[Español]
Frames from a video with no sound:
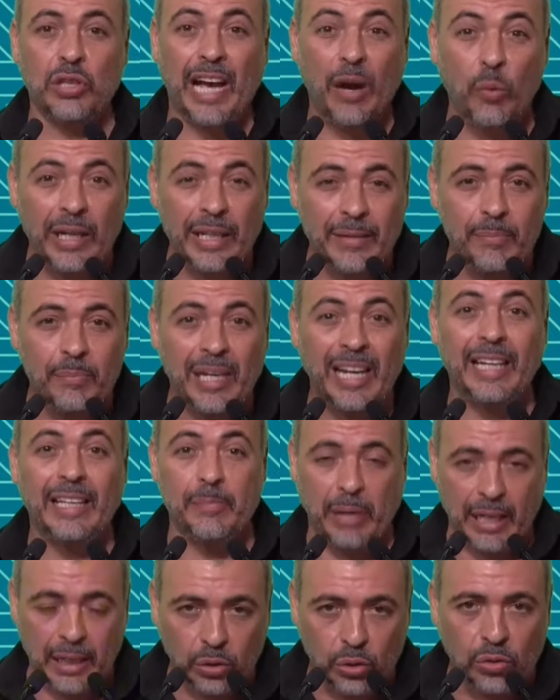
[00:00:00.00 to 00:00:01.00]
Sin
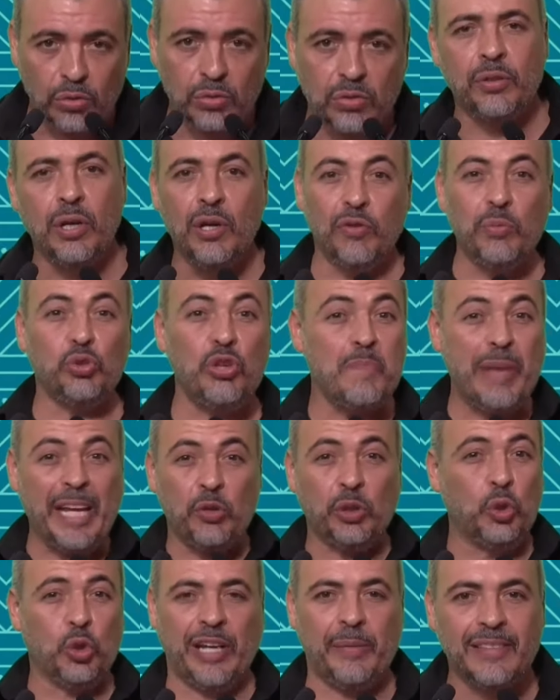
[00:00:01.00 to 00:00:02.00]
embargo, el usarlos de
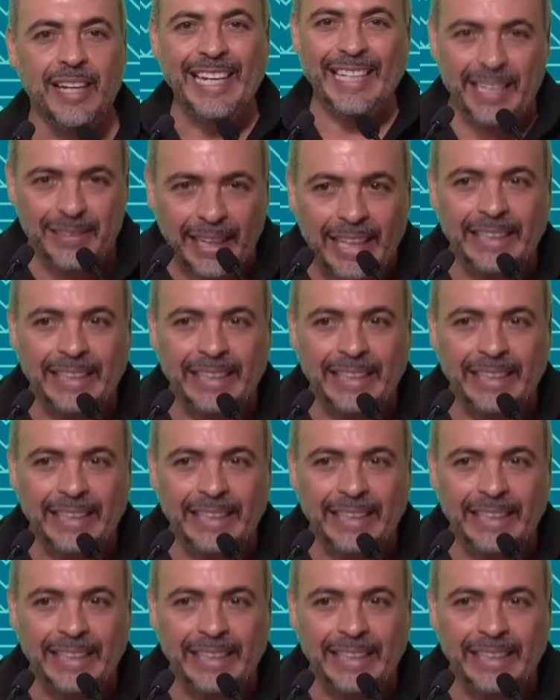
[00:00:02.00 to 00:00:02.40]
sobremanera